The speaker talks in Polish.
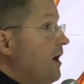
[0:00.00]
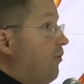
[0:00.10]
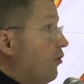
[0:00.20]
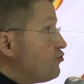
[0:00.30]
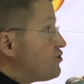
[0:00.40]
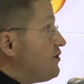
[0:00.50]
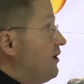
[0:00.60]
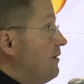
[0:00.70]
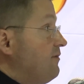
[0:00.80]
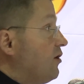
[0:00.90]

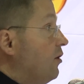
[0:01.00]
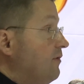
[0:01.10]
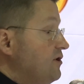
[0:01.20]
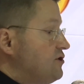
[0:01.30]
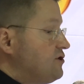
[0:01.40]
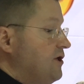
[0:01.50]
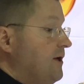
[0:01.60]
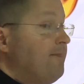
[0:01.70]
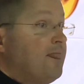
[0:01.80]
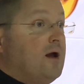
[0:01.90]
poruszeniem jego
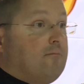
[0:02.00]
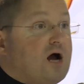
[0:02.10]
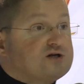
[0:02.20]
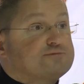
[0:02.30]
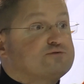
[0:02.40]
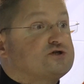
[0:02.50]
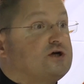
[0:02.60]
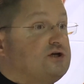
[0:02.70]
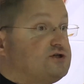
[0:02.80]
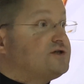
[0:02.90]
myśli. Masz
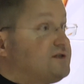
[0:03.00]
przyjść,